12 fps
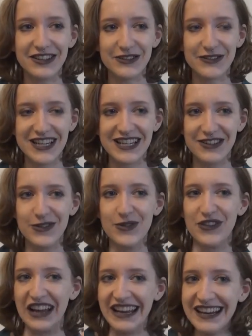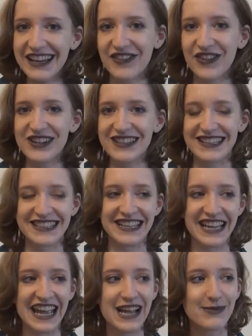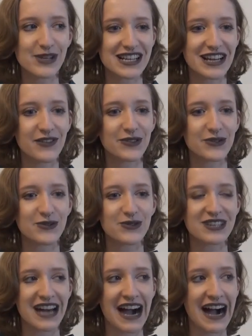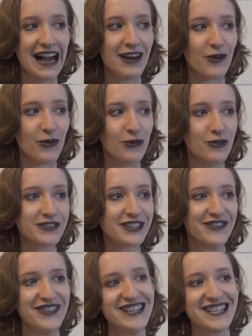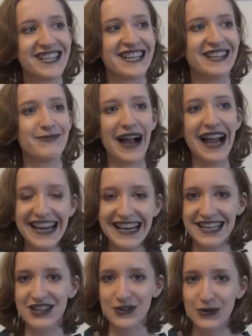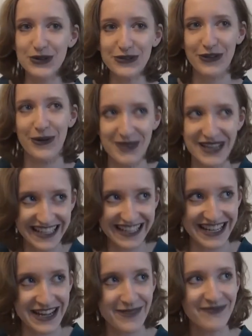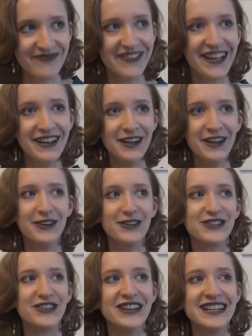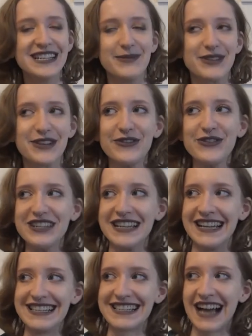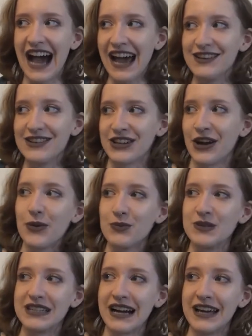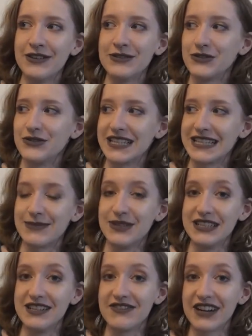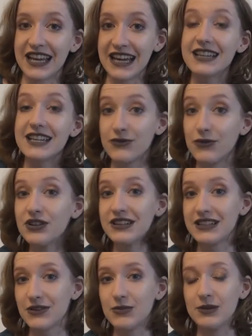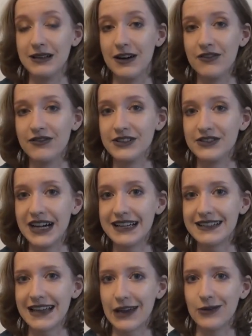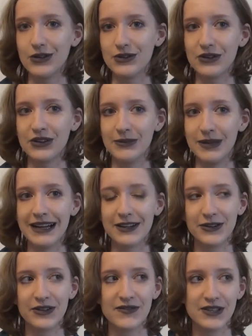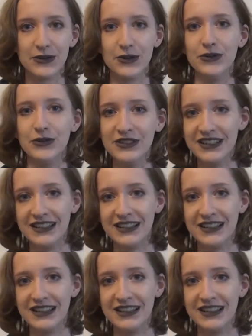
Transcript: weil ich irgendwie verhindern wollte, dass der gegen mich lauft, so einen total hohen, quietschigen, peinlichen Ton von mir gegeben. Und so, ich habe das Gefühl, die ganze Halle schaut mich an und so, was ist mit ihr verkehrt? Ich wurde nicht umgelaufen, also er hat dadurch noch gemerkt, irgendwie so, oh,